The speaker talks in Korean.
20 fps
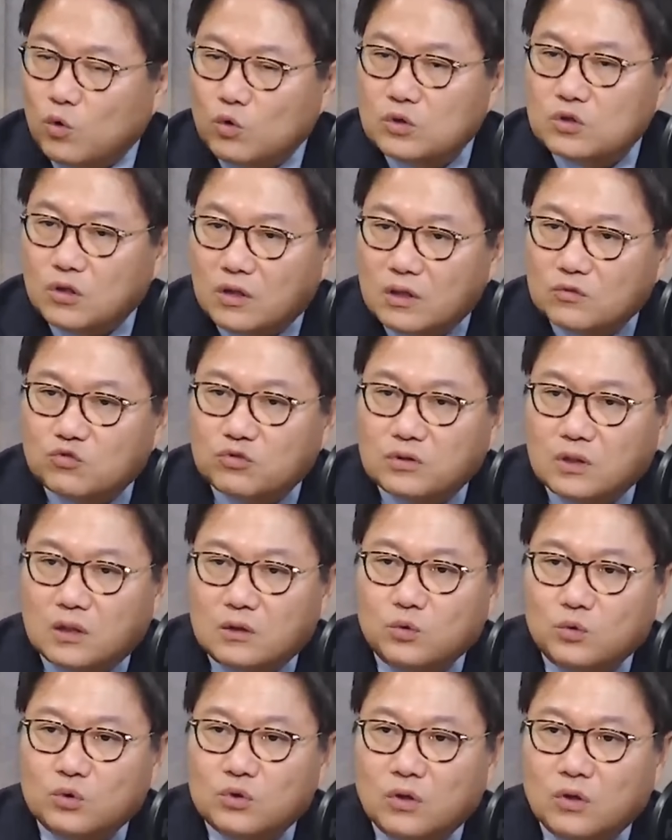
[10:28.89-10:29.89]
공정한
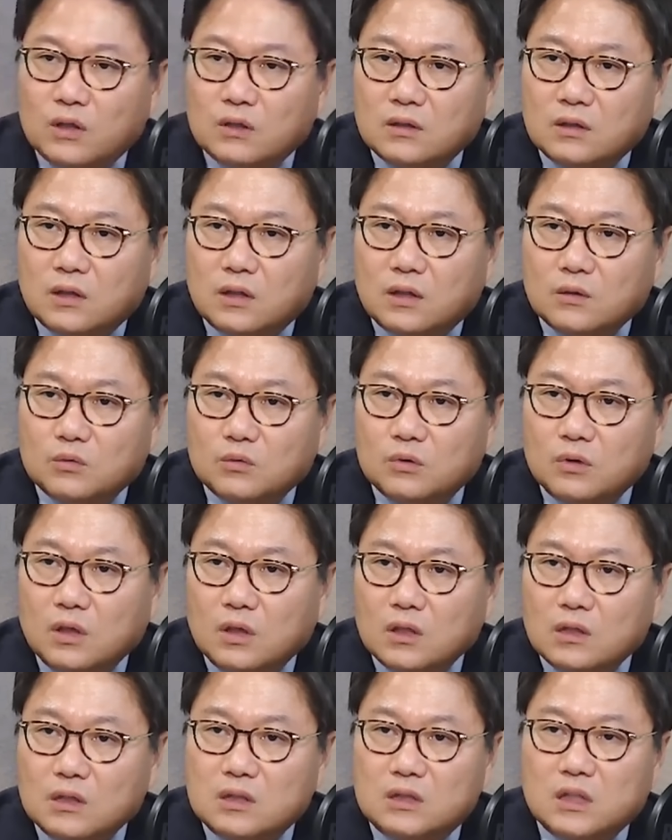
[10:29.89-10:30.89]
수사를 요청한다라고
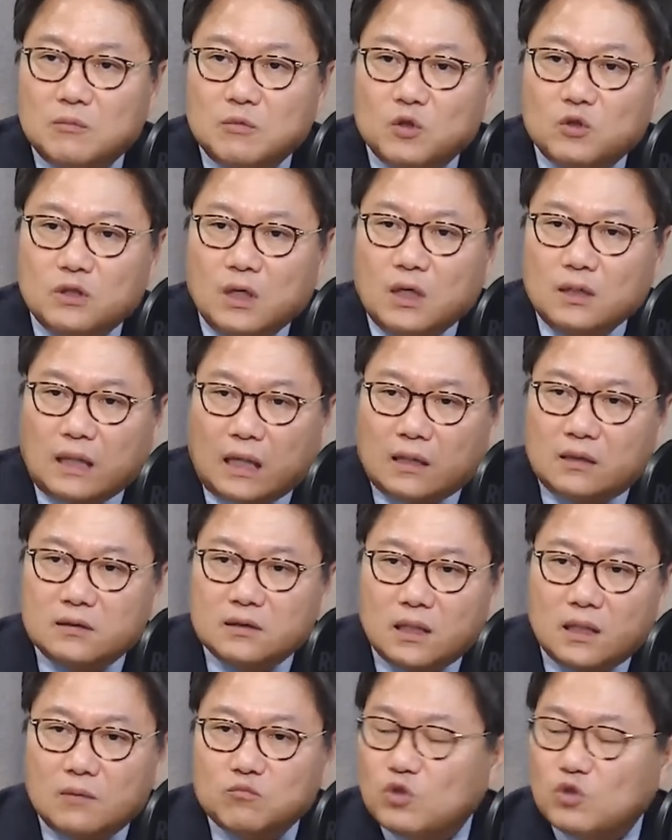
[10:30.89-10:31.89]
이재명 다른
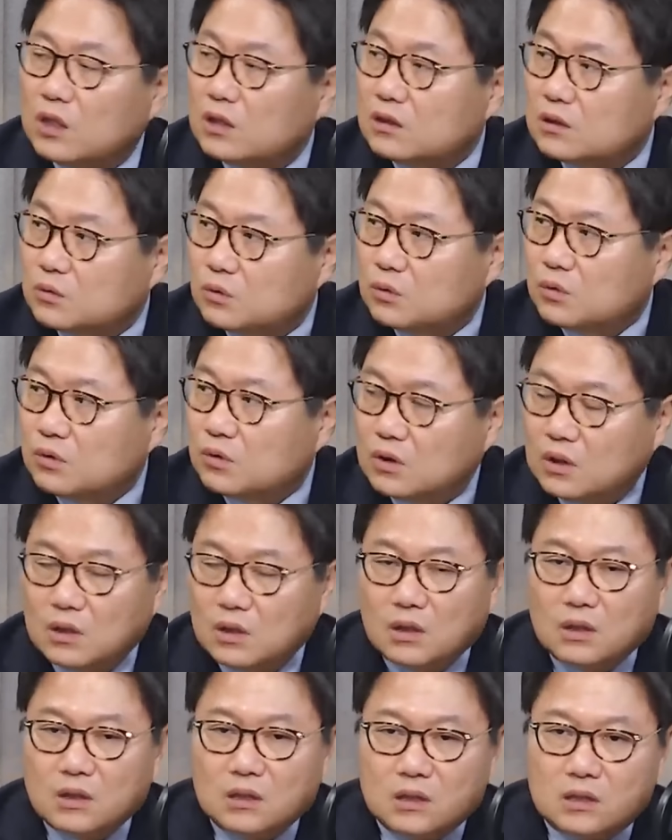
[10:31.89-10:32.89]
사람도 아니고
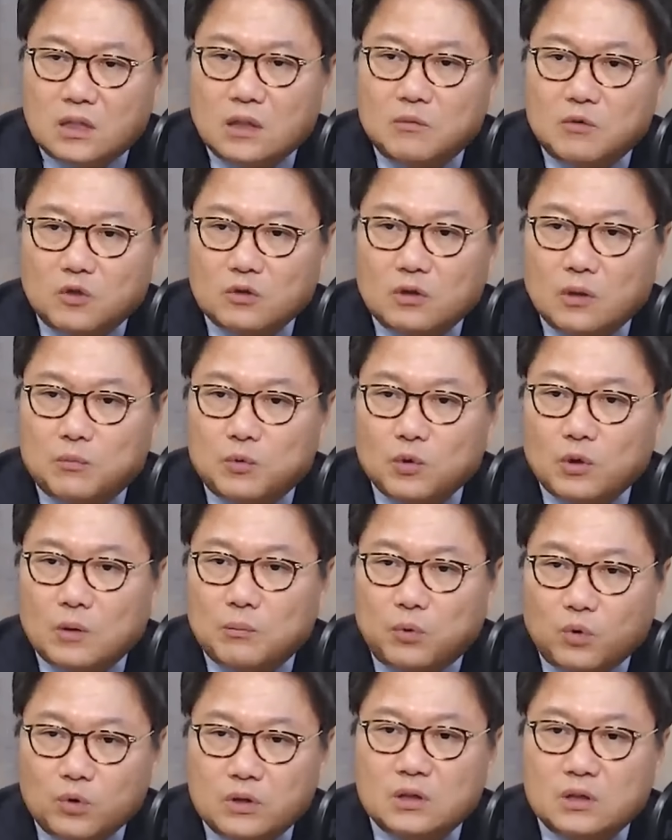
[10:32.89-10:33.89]
이재명 대표가
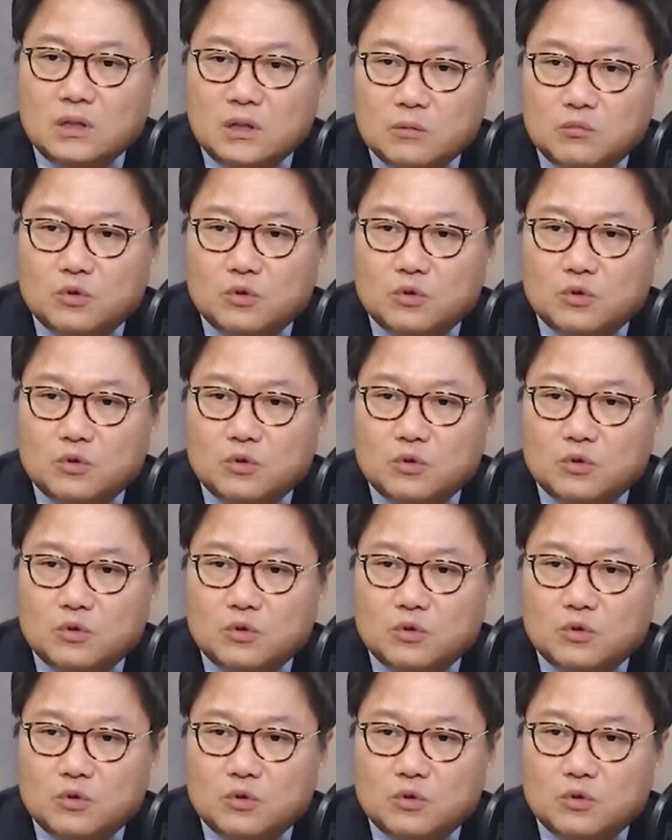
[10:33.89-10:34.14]
본인 네.